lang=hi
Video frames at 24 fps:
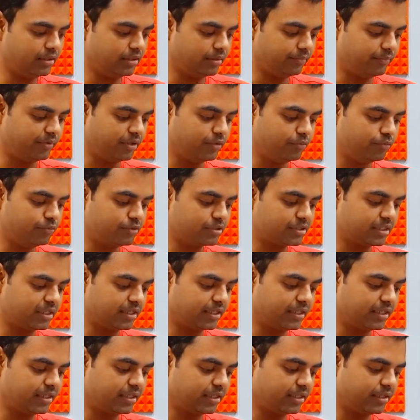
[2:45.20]
भी यूज़
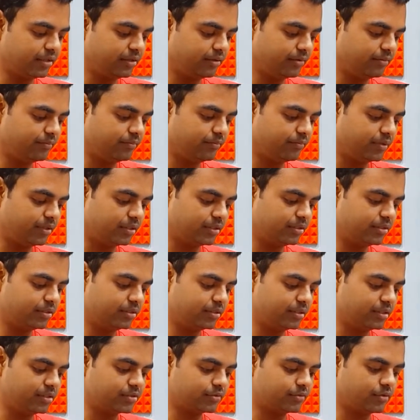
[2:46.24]
करेंगे बट
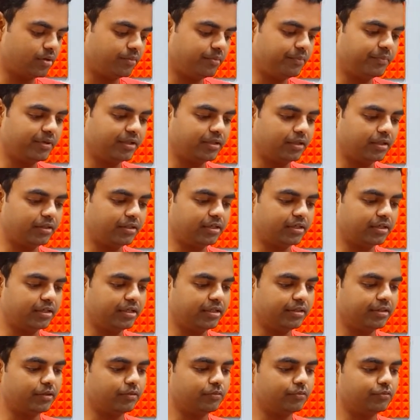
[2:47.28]
इसको अभी मैं अंदर कर
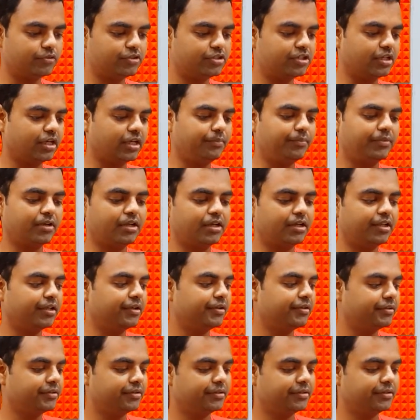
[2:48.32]
देता हूँ कुछ टाइम के लिए